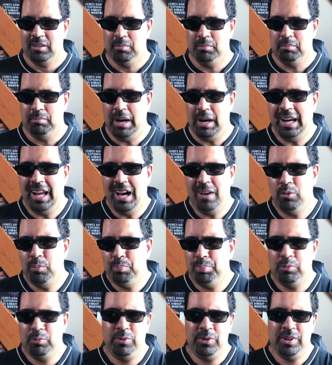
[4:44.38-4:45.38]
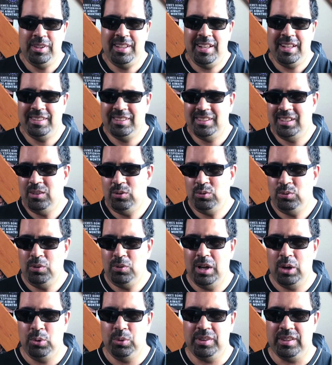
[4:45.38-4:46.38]
Bah là vous pouvez être déçu
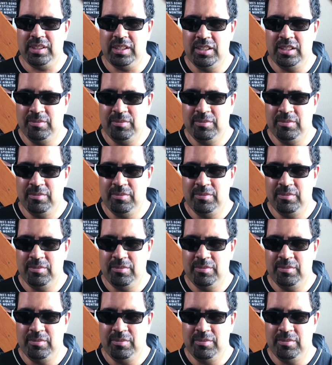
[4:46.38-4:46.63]
là aussi.